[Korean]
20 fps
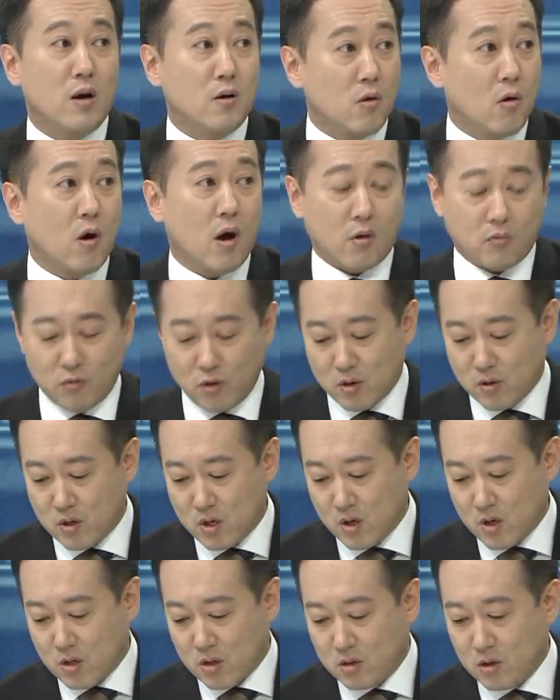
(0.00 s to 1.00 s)
것 같고요.
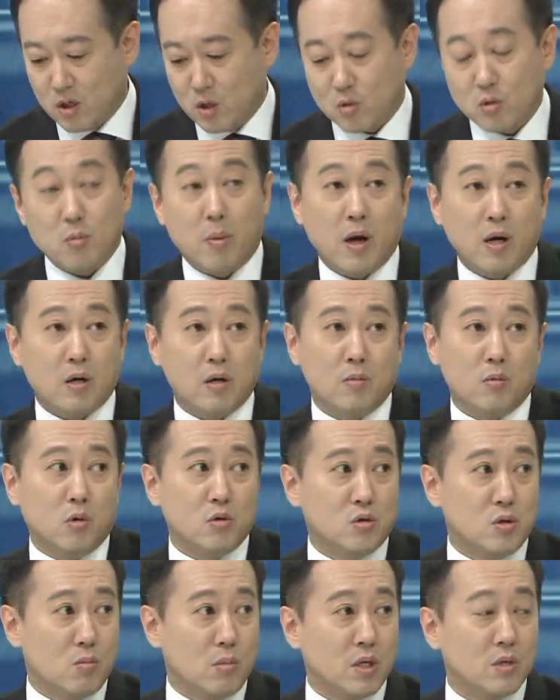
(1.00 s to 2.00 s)
네. 그 이유는 방금
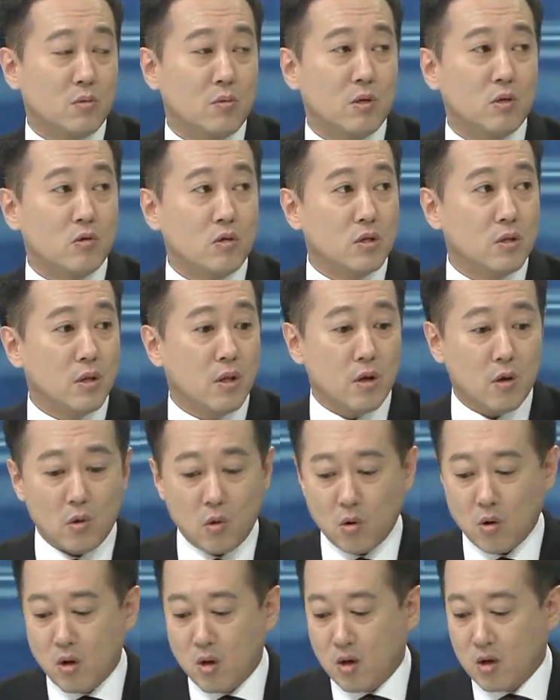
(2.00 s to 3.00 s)
교수님 말씀해 주신 대로
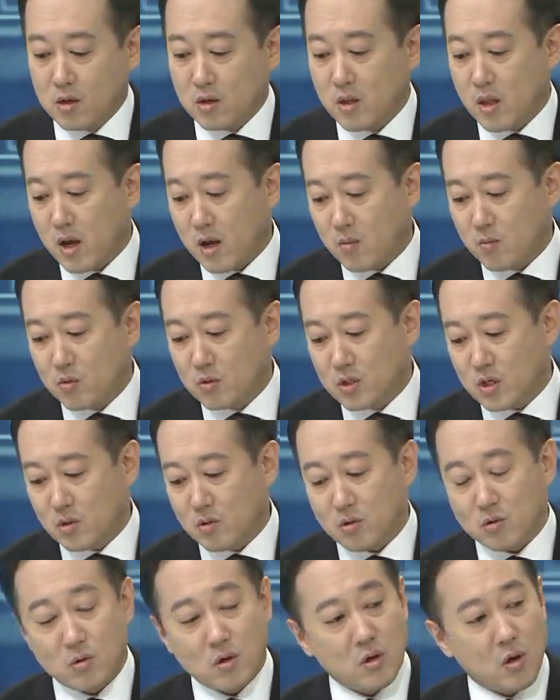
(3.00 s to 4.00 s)
은행 문제도 있고요.